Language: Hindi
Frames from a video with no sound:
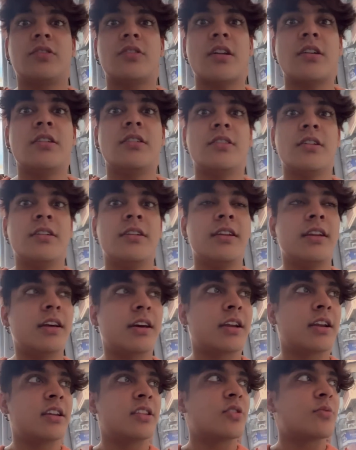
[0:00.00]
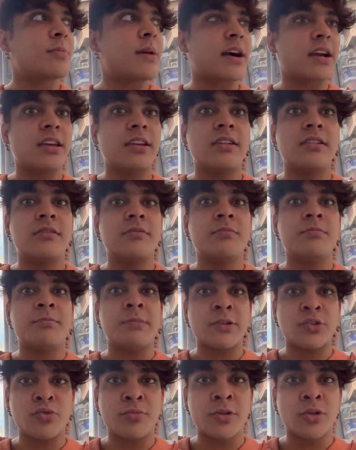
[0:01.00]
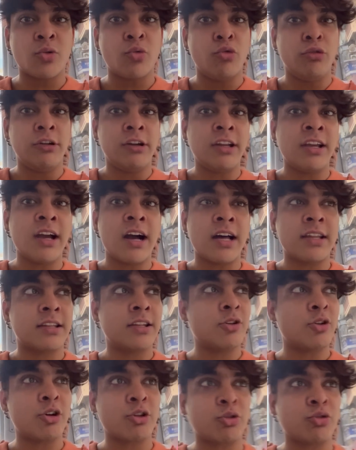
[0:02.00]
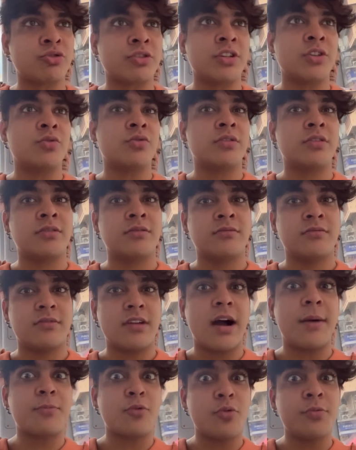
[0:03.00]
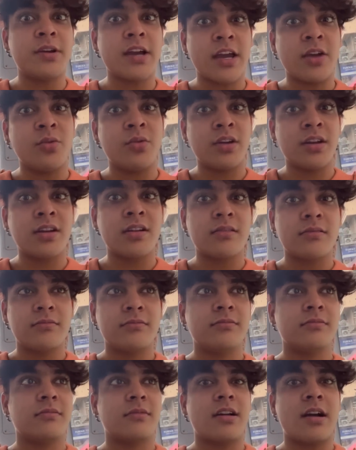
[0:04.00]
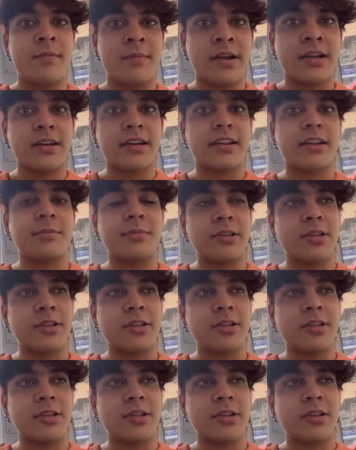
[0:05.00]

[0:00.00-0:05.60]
ठंडी ठंडी लग रही है तो बाकी बसों में तो उल्टियाँ आती है और कुछ नहीं आपको भी आई होगी कमेंट करके